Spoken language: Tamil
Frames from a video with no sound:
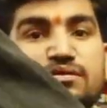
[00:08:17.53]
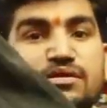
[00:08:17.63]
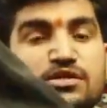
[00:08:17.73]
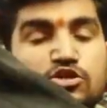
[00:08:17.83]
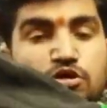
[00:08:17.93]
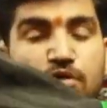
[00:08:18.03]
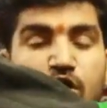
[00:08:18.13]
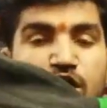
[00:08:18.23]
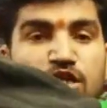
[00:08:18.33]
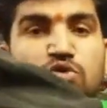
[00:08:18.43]
Oh, 295.
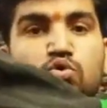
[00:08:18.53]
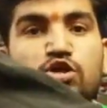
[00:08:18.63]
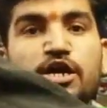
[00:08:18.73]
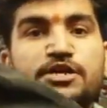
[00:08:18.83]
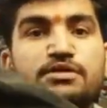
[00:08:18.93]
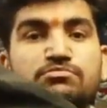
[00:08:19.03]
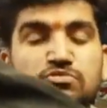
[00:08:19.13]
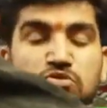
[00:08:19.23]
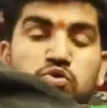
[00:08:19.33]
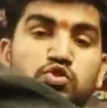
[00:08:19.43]
Only good item,
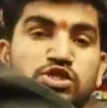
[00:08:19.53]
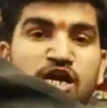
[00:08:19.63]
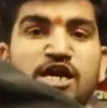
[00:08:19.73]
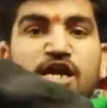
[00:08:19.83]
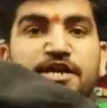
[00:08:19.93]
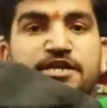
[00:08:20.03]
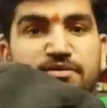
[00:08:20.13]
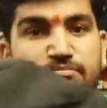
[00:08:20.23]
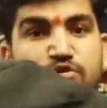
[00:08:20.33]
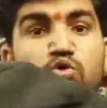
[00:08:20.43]
Ludhiana
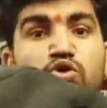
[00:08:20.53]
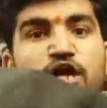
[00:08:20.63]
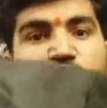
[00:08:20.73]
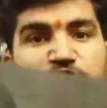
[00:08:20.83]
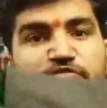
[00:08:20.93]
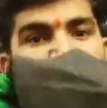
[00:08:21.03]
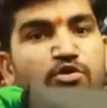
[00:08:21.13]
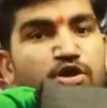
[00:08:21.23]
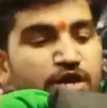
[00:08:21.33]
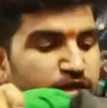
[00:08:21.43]
item. 295,
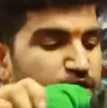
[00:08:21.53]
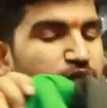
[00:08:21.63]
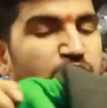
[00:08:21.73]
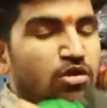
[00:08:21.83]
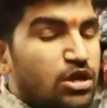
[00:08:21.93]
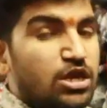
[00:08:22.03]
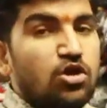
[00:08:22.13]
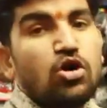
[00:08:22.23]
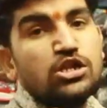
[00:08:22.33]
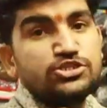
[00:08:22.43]
okay? Only
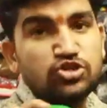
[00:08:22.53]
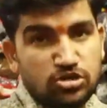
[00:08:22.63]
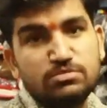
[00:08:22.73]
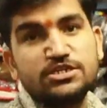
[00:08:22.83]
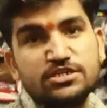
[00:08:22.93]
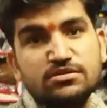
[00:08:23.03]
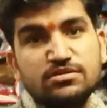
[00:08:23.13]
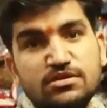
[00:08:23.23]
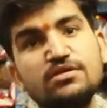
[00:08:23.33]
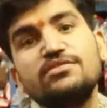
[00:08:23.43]
wholesale but.
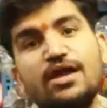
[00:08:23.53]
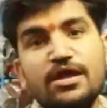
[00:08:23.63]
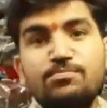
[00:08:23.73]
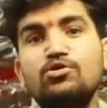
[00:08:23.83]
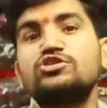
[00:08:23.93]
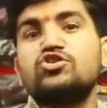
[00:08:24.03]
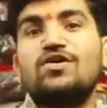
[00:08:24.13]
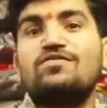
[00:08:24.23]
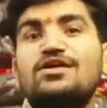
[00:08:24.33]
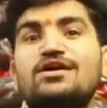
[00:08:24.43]
Only wholesale. இப்போ
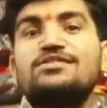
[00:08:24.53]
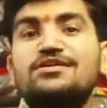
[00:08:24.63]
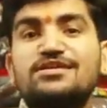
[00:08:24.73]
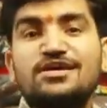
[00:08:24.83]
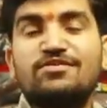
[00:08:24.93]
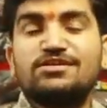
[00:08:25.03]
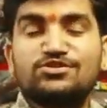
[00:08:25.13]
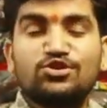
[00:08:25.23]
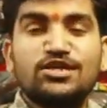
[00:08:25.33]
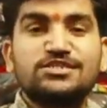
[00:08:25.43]
சாவல நிறைய வேலை
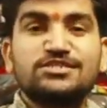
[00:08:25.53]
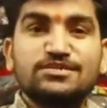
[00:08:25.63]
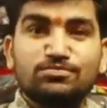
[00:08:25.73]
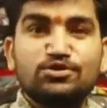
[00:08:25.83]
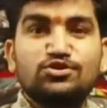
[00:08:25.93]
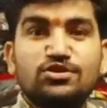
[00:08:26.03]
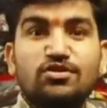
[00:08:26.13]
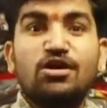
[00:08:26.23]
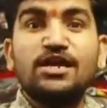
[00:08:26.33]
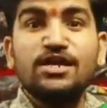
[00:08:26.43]
சொல்லியாச்சு இப்போ
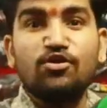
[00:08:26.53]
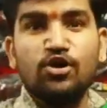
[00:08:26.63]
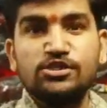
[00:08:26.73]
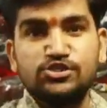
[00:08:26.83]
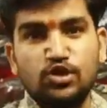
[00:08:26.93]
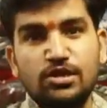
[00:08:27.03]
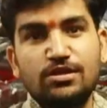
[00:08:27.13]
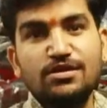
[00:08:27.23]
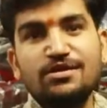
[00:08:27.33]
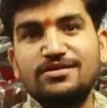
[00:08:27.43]
சொல்றேன் only wholesale.
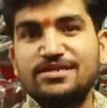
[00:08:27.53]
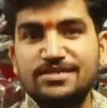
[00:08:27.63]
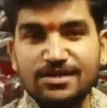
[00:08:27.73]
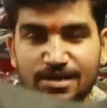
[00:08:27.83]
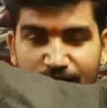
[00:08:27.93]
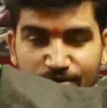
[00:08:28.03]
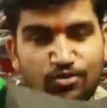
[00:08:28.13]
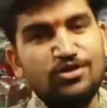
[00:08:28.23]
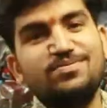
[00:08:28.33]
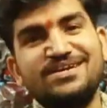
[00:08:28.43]
ரீட்டெயில் கார்
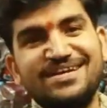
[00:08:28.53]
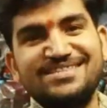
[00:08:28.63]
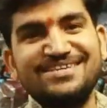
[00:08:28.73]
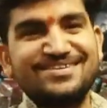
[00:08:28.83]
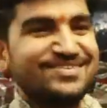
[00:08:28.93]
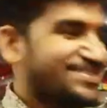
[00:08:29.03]
கால் பண்ணாதீங்க.